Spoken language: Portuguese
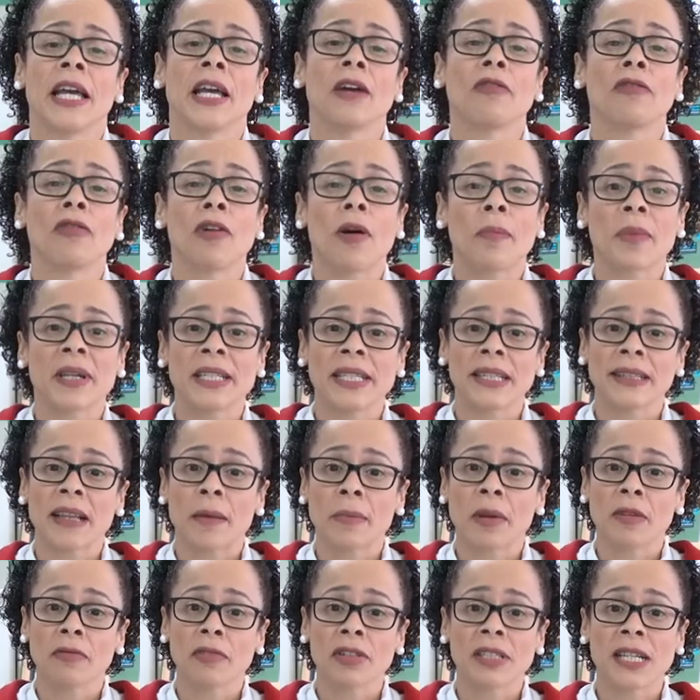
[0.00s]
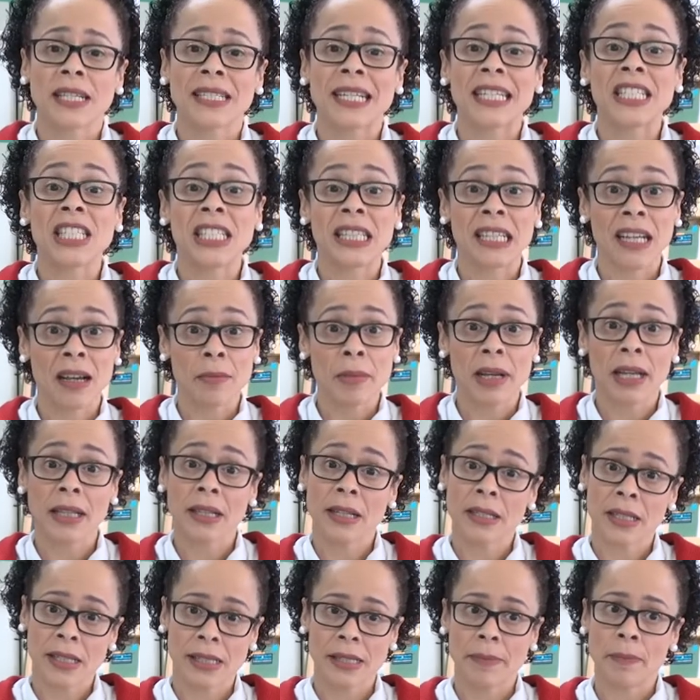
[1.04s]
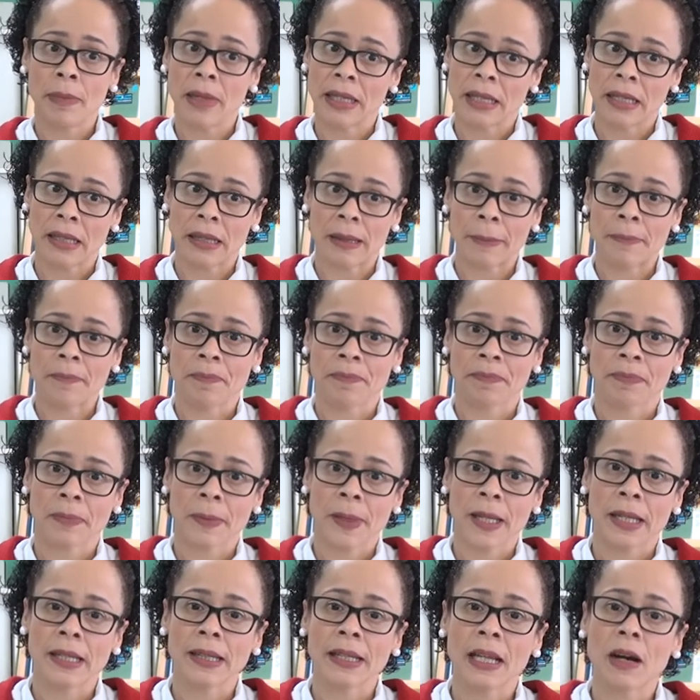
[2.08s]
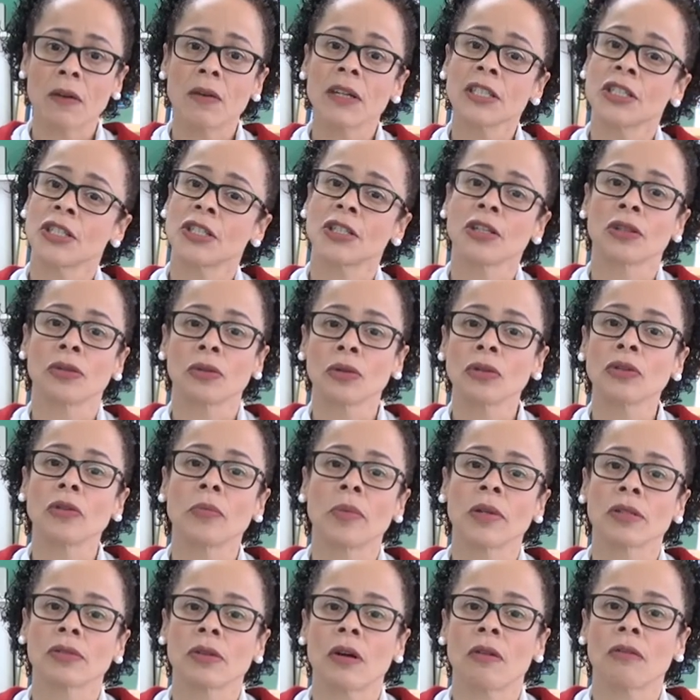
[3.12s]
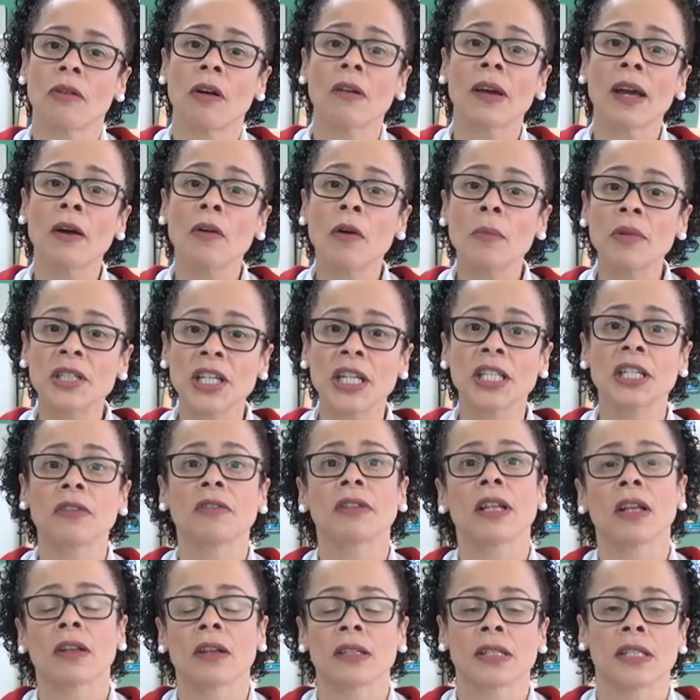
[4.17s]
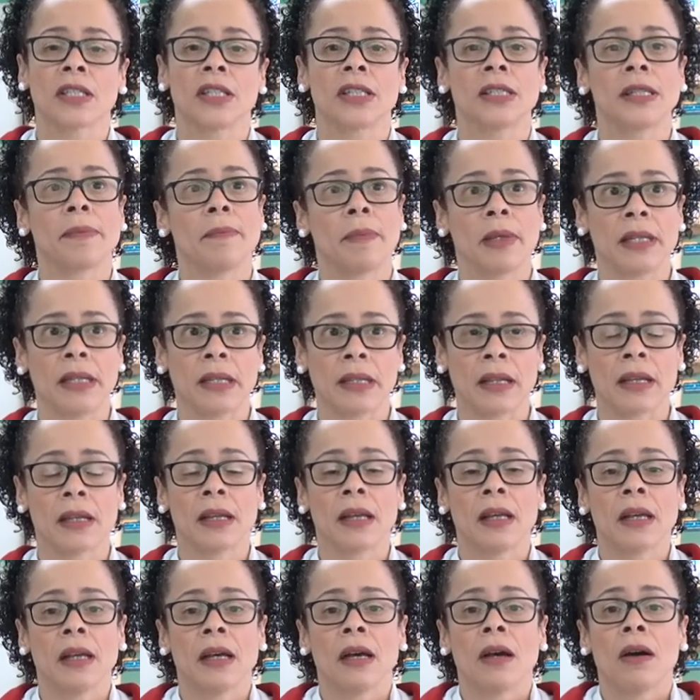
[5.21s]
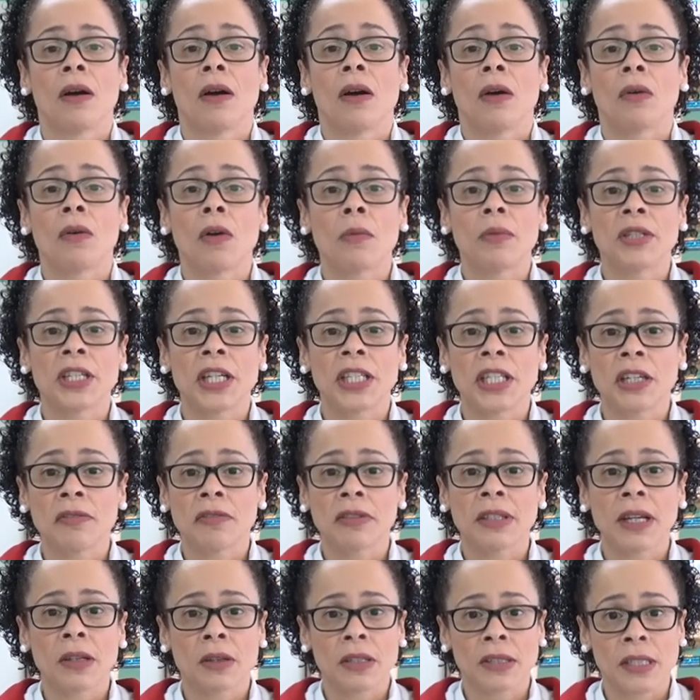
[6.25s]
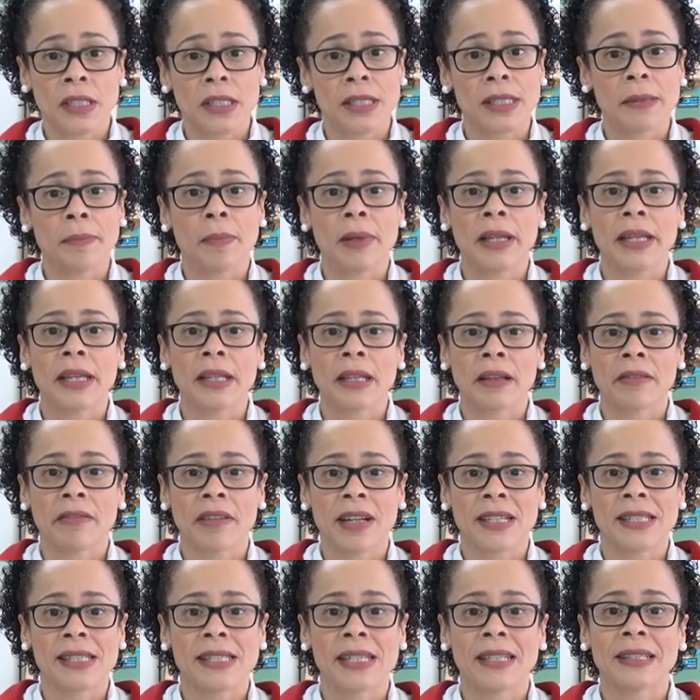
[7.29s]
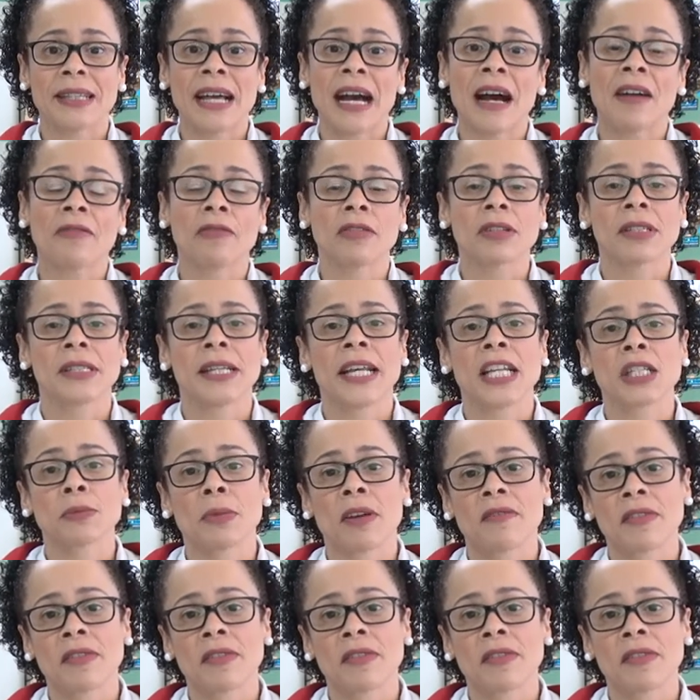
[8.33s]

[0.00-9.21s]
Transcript: eu vou apresentar para vocês a dinâmica da disciplina. Então, antes de tudo, pessoal, qual é o objetivo da nossa disciplina? O objetivo da nossa disciplina vai ser dar a vocês uma